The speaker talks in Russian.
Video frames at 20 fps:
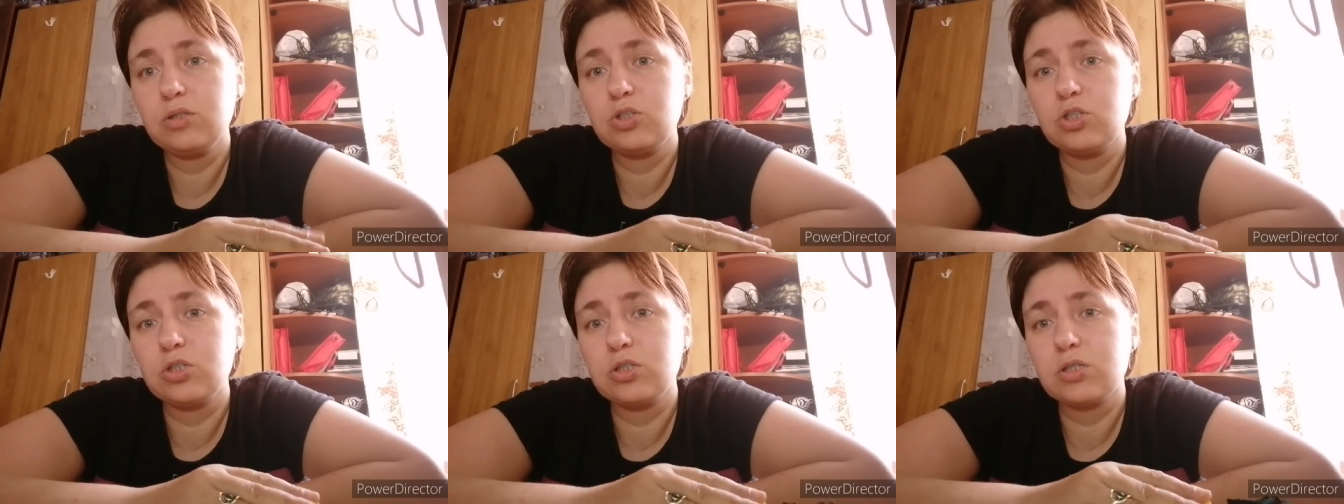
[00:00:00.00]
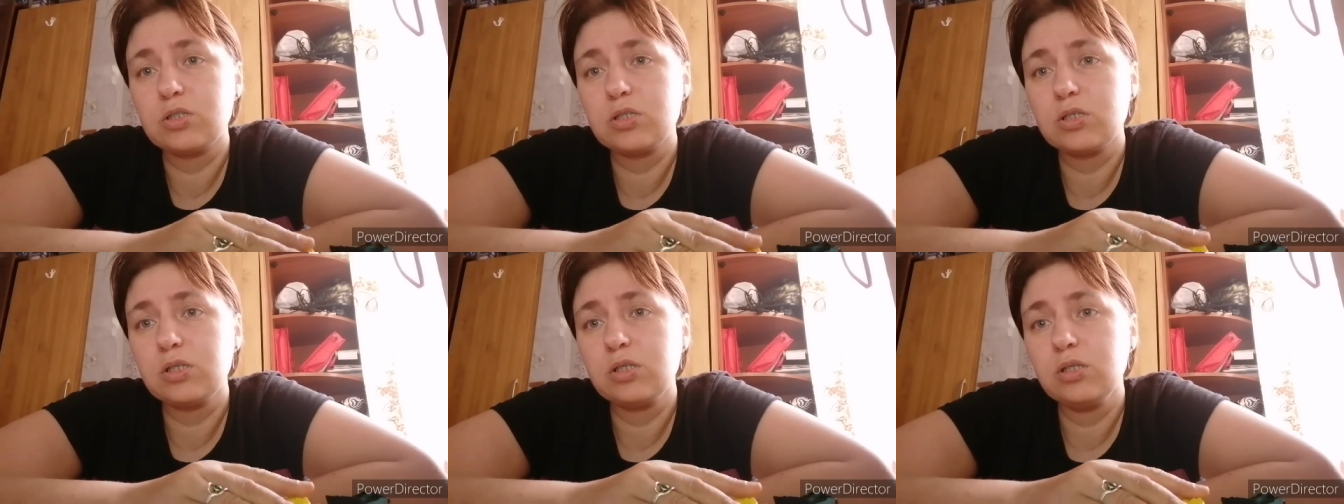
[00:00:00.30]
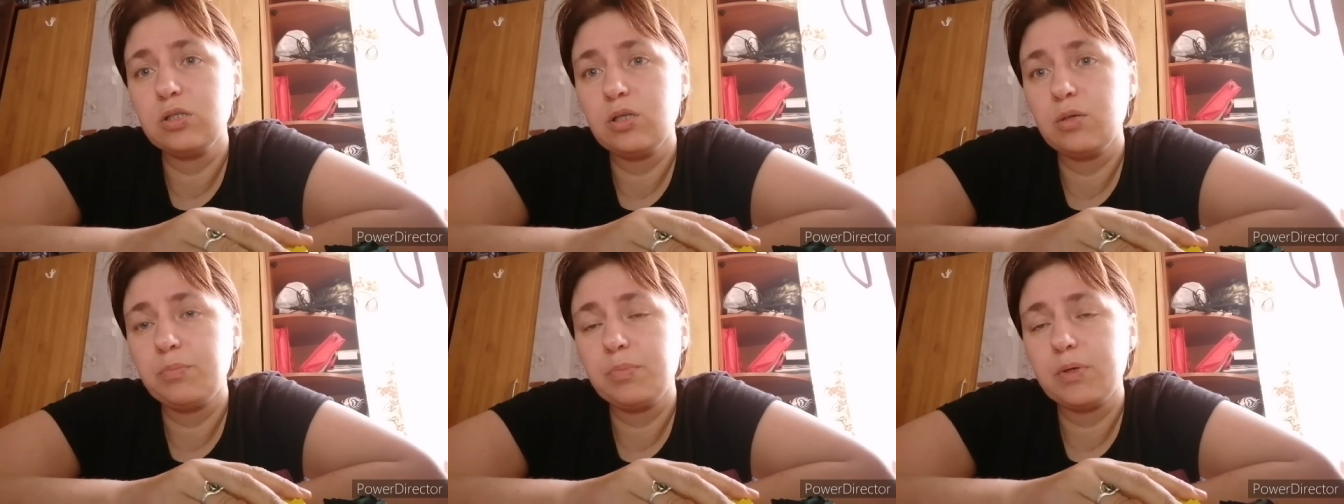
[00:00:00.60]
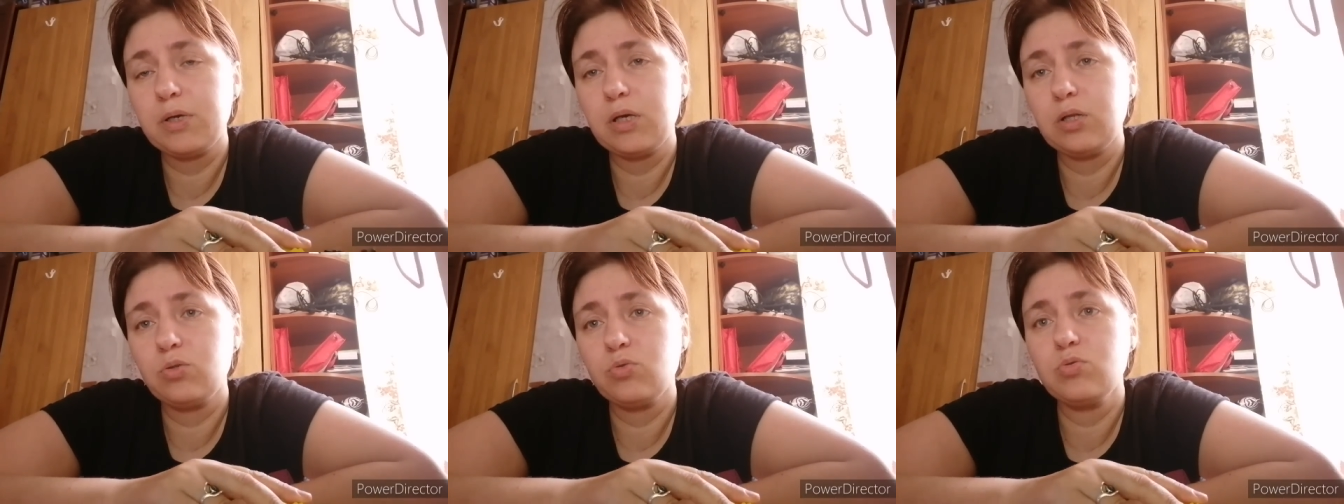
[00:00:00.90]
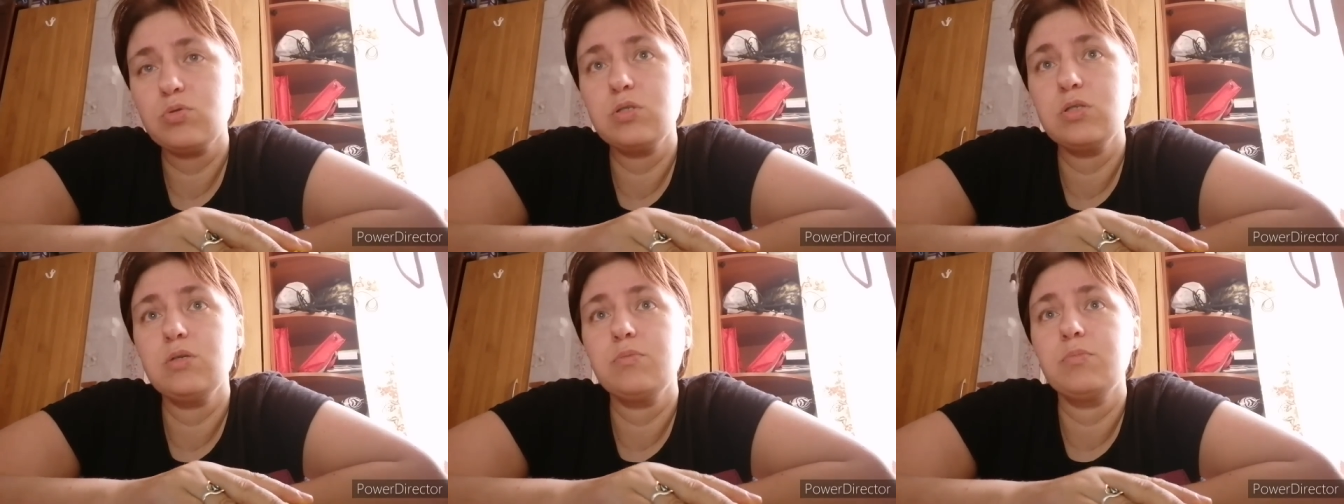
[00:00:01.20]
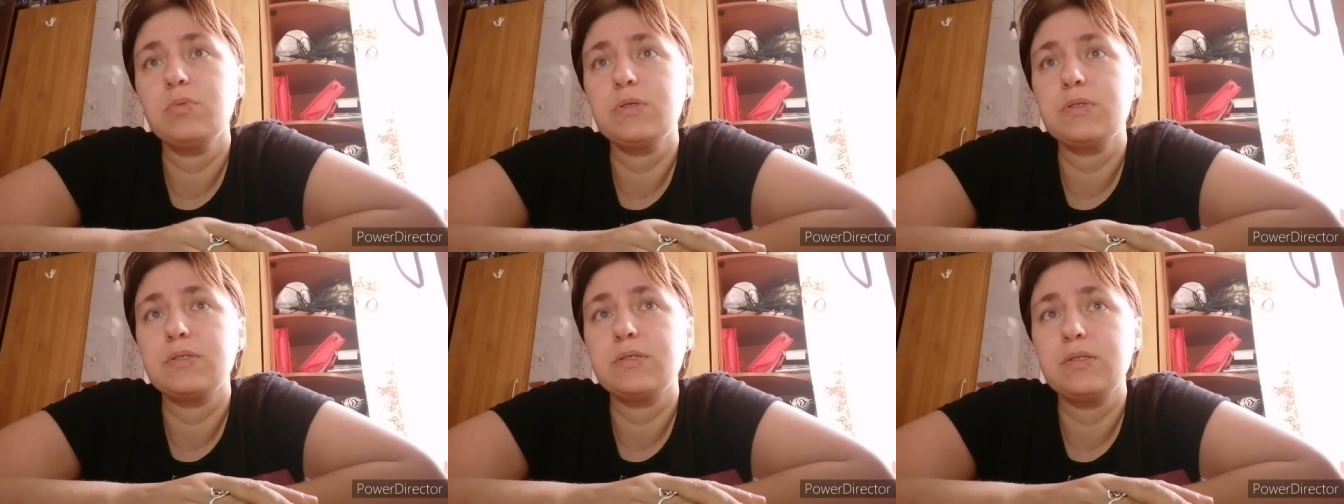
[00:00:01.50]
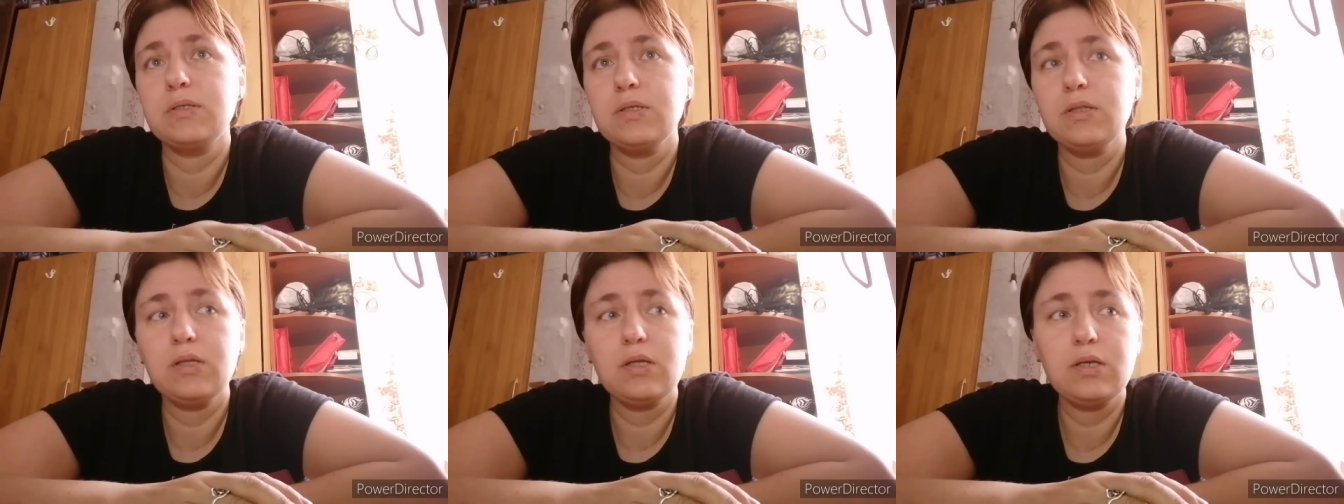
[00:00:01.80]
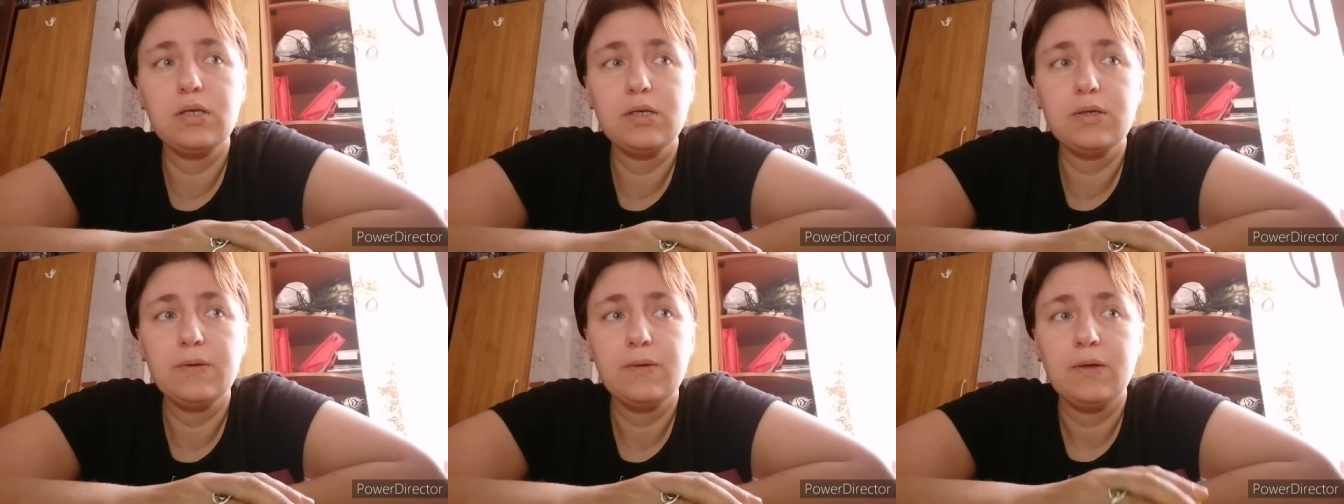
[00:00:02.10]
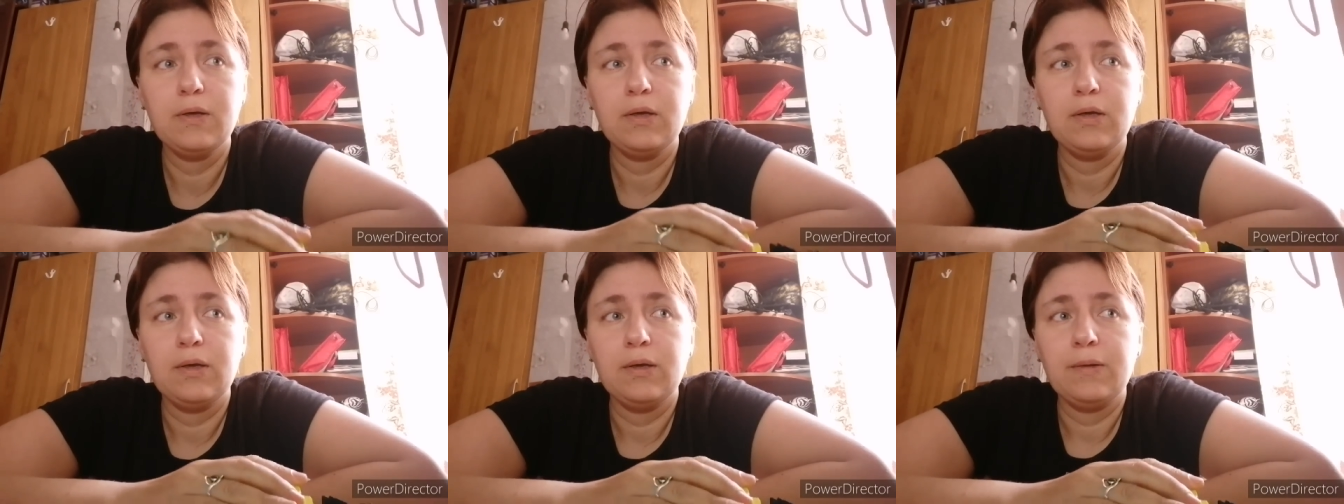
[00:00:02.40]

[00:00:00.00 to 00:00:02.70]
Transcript: через их аппарат УЗИ, мы сделали